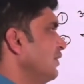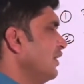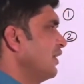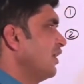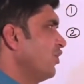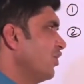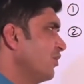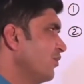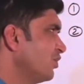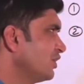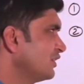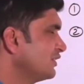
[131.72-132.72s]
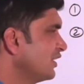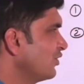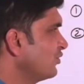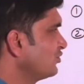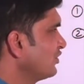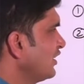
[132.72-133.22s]
लग रहा होगा बहुत
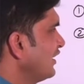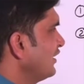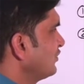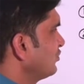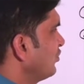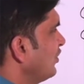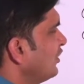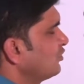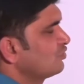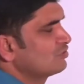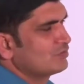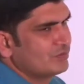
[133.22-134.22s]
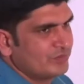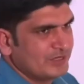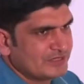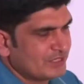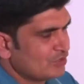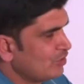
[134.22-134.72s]
आसान क्वेश्चन है 16 और
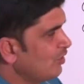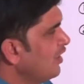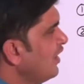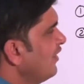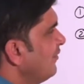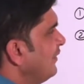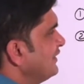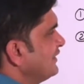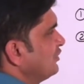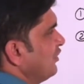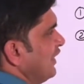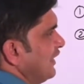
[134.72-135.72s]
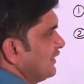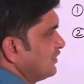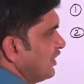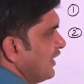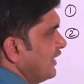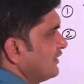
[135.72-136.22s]
20 का तो से जो है
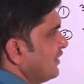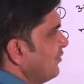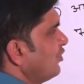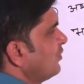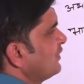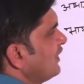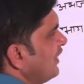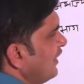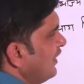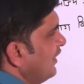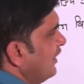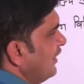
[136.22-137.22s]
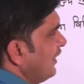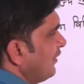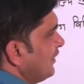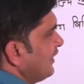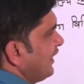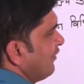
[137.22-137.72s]
चार है सभी को पता है
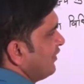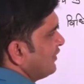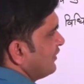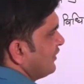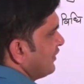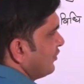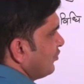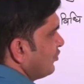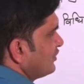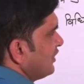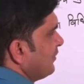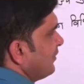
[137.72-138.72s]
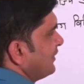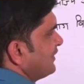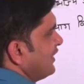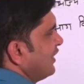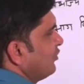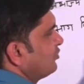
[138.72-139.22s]
लेकिन मैं केवल कॉन्सेप्ट
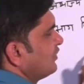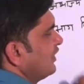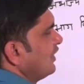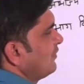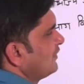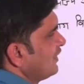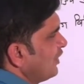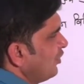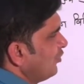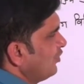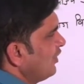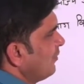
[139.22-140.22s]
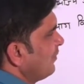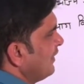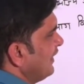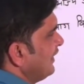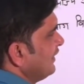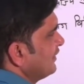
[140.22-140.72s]
बता रहा हूँ तरीका बता रहा हूँ ये
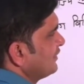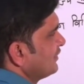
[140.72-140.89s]
बड़े